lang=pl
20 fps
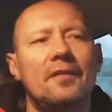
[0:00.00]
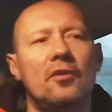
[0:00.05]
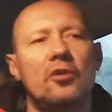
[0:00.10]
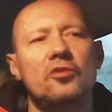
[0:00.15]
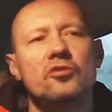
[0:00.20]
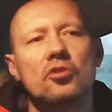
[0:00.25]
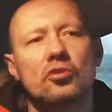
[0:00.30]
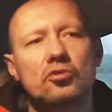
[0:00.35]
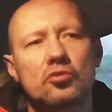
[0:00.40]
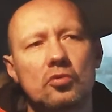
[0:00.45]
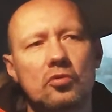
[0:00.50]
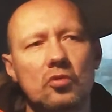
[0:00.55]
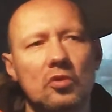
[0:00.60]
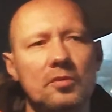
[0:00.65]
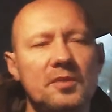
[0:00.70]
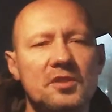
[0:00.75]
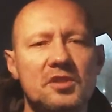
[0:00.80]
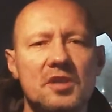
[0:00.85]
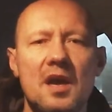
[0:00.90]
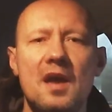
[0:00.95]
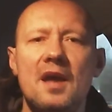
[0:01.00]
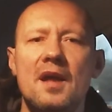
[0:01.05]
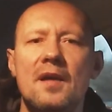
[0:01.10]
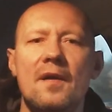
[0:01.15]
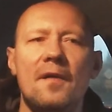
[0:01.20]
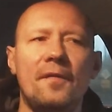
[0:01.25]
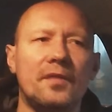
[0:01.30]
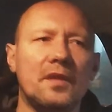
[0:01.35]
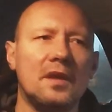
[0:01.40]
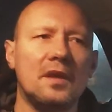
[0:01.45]
No i nie oszukujmy się, e,
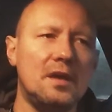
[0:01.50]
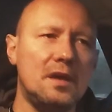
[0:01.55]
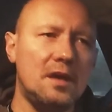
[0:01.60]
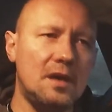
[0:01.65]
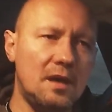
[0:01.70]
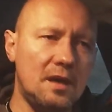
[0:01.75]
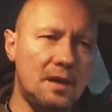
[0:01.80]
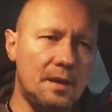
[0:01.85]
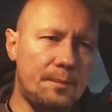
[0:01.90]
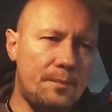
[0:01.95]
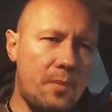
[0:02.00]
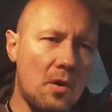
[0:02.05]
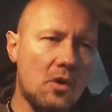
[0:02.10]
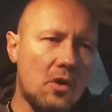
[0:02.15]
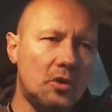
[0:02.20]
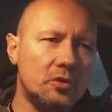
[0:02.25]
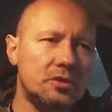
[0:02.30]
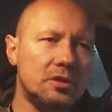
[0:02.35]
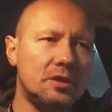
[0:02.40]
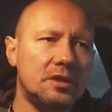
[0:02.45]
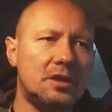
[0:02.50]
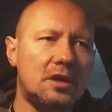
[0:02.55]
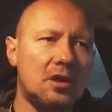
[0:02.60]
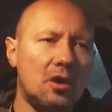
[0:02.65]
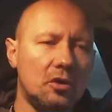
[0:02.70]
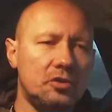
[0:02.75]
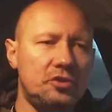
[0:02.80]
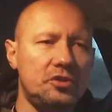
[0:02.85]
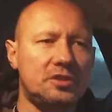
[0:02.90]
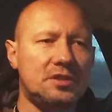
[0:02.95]
Pogoń
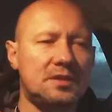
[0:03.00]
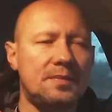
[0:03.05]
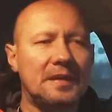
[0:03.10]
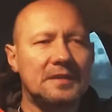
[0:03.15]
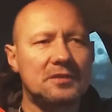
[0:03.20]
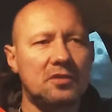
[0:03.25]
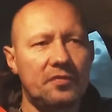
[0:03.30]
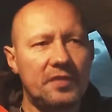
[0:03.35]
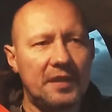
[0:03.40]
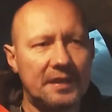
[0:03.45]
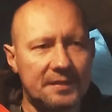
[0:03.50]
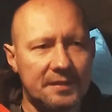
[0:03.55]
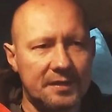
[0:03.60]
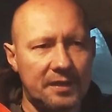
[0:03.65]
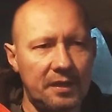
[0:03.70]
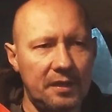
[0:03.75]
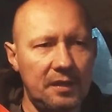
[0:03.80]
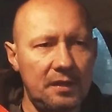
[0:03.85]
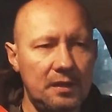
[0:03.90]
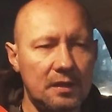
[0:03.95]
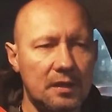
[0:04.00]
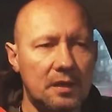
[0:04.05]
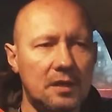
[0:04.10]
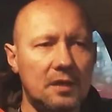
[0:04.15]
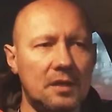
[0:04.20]
Grodzisk Mazowiecki